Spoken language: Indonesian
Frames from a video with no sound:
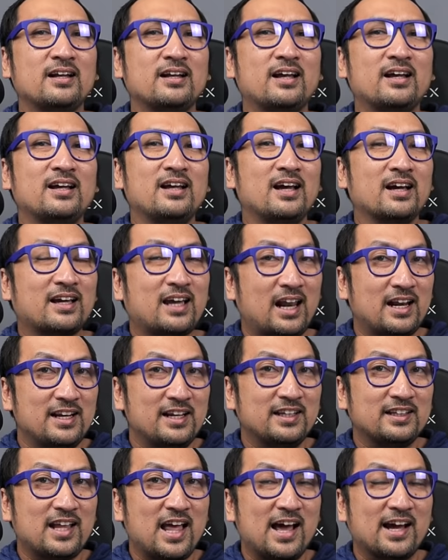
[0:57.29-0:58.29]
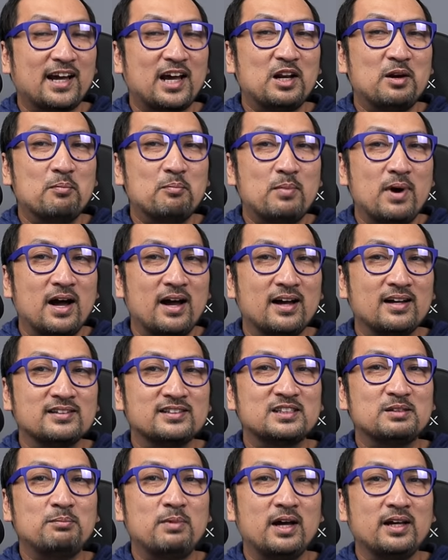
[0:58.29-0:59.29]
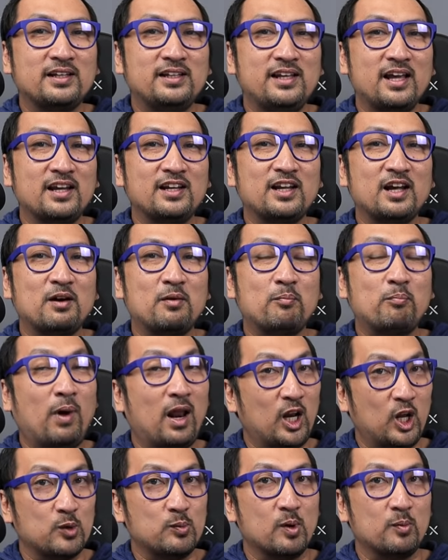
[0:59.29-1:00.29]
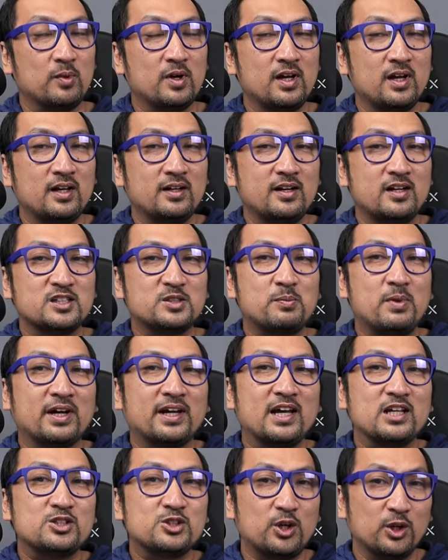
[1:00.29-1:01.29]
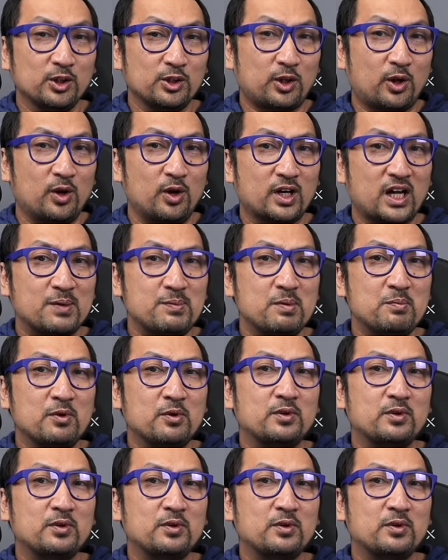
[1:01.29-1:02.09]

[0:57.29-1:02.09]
Nah, kali ini kita akan bahas sebagian yang paling umum. Dan sebagai contoh, kami